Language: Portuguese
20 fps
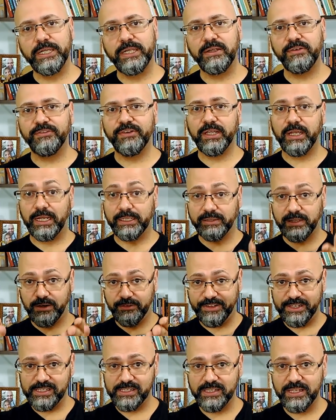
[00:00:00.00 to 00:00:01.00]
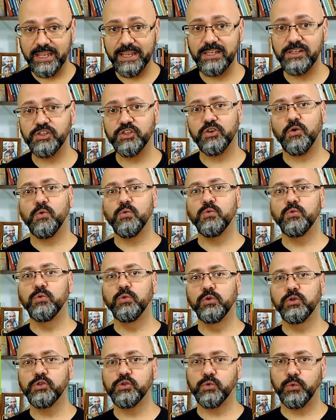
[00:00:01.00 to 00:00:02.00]
Livre, através deste
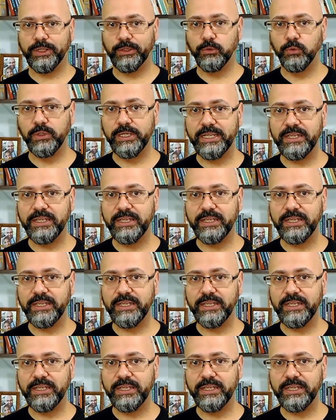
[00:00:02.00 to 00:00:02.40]
concurso Edu